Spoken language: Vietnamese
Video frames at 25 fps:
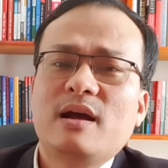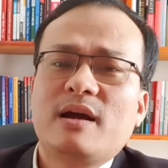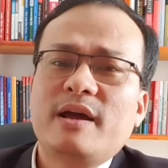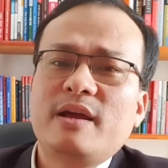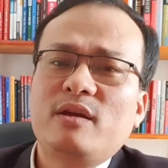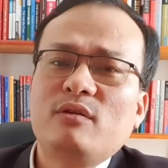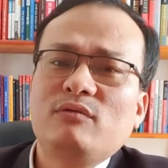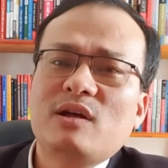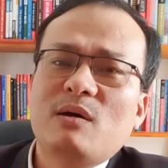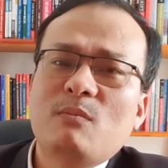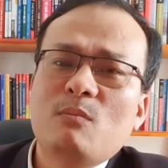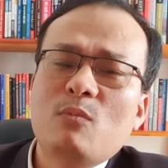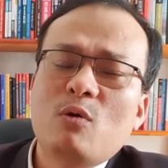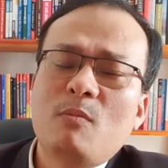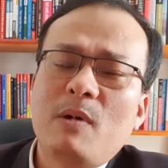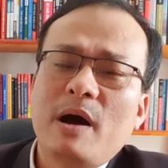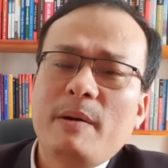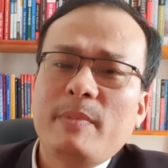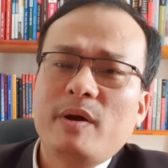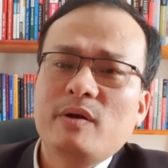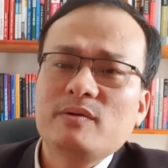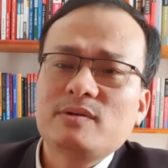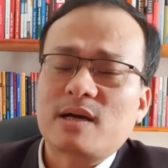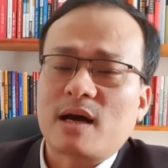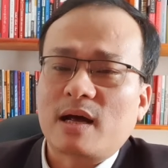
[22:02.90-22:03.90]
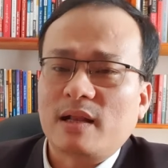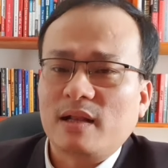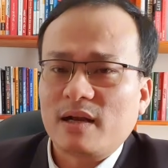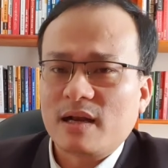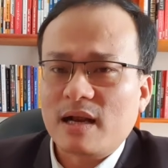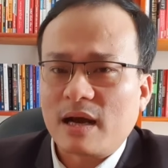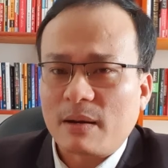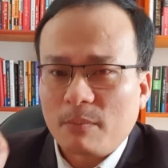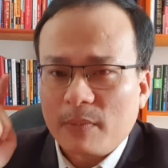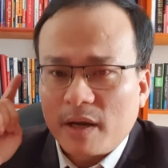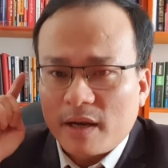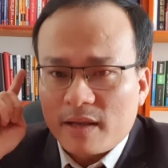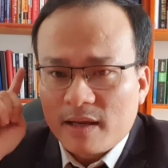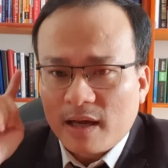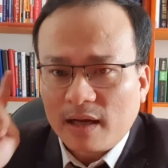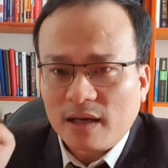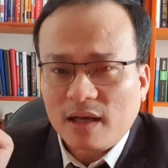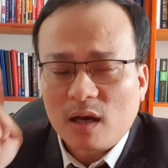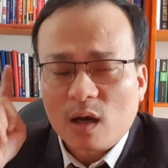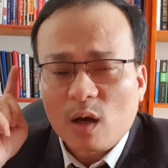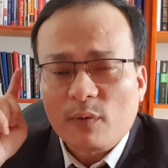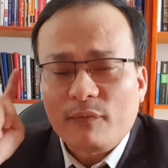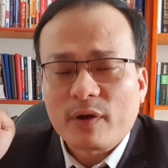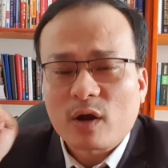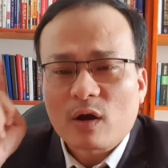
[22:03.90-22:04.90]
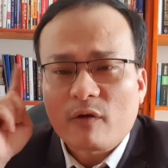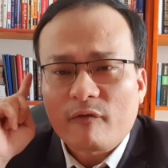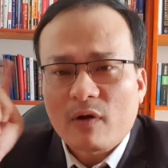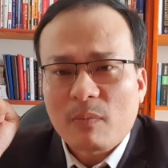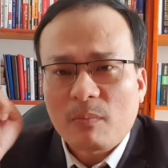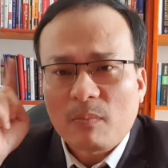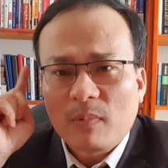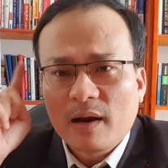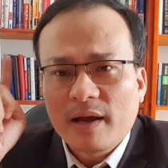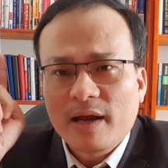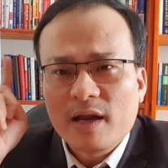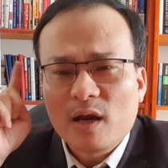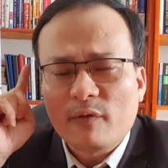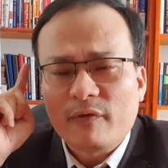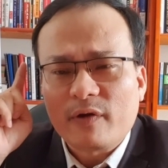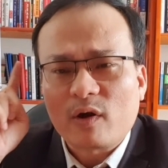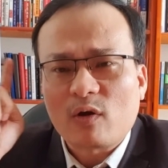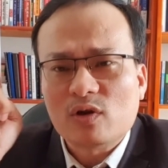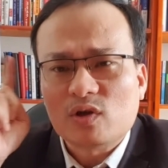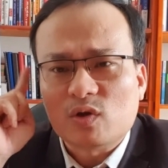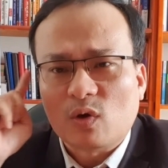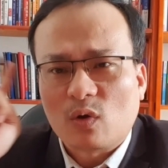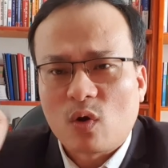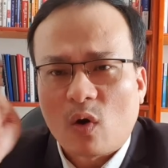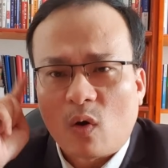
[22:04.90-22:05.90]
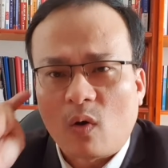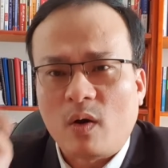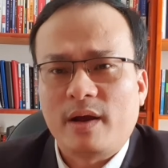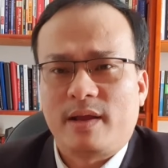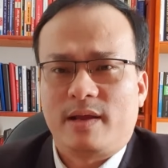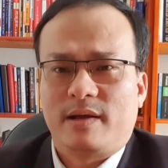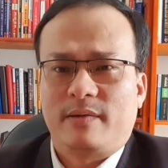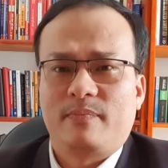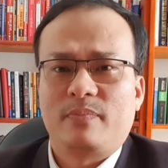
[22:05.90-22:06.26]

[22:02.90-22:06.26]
khi chúng ta mua bán bất động sản đặc biệt nhất là nó phải có pháp lý nó phải có sổ đỏ